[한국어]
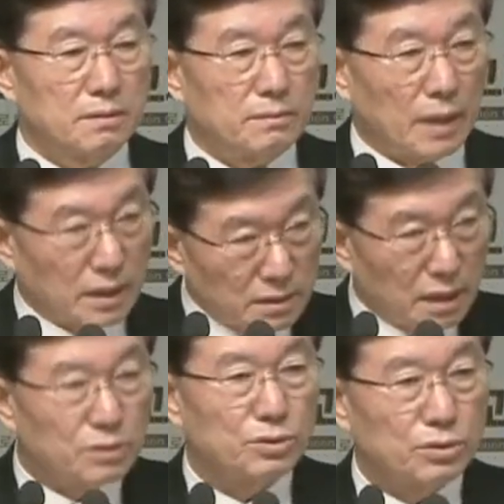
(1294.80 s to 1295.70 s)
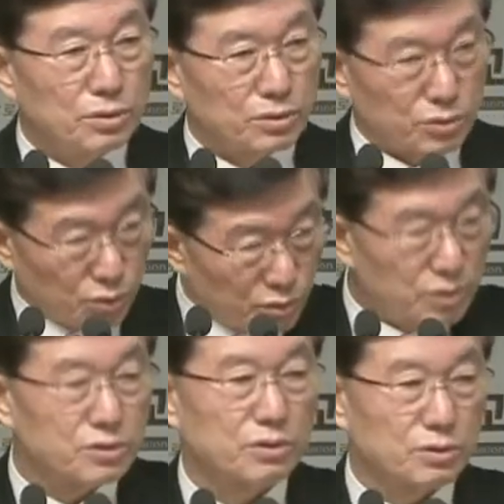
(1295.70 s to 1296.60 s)
마르다도 좋은
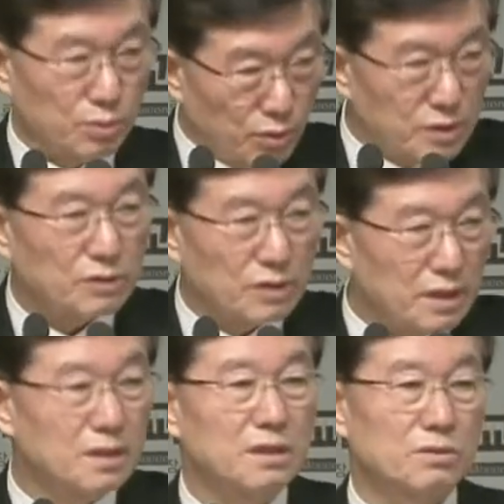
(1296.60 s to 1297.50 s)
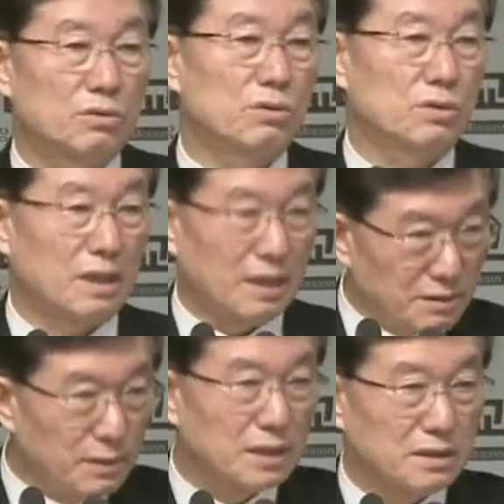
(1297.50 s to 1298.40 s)
거죠. 봉사도 해야 되고
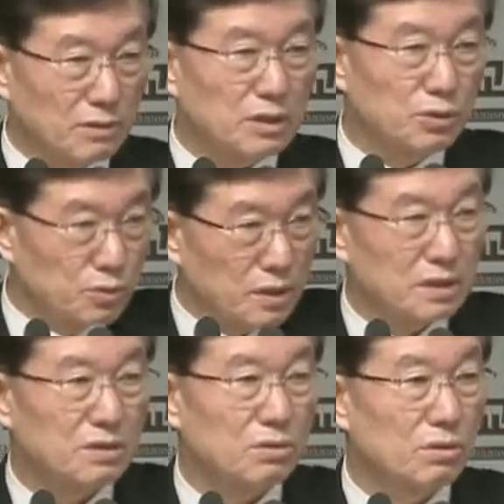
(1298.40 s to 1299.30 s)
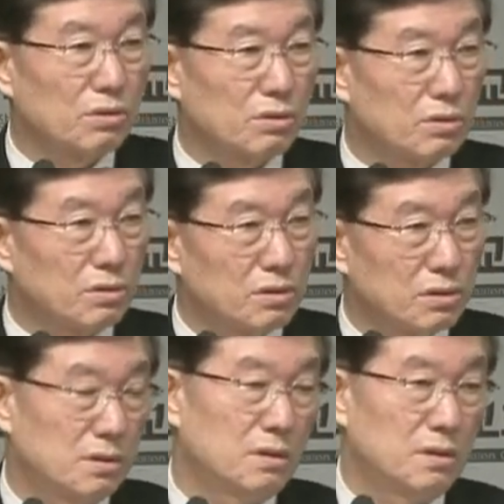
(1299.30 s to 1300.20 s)
하지만 활동도 해야 되고 어?
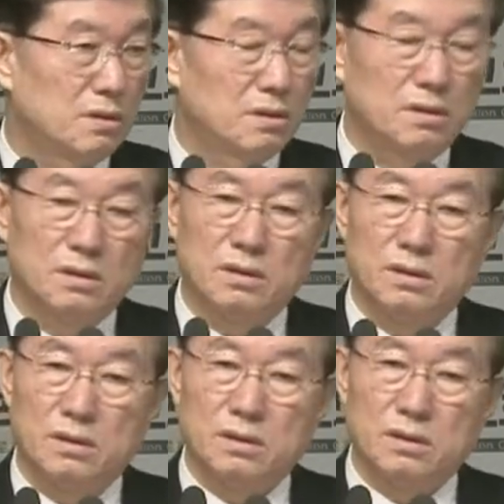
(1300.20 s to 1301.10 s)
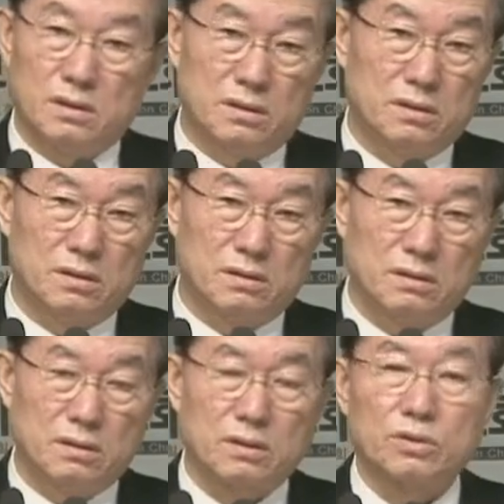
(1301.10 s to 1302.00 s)
예.
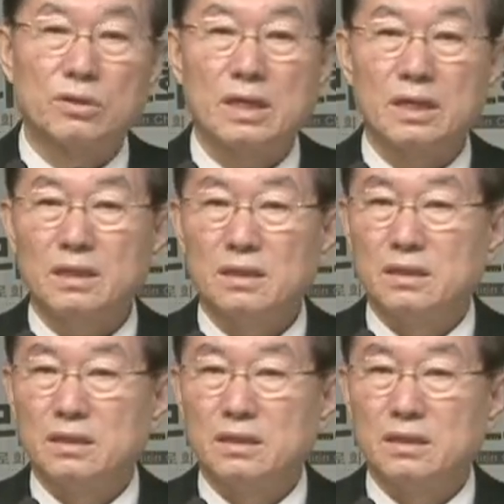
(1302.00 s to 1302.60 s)
그러나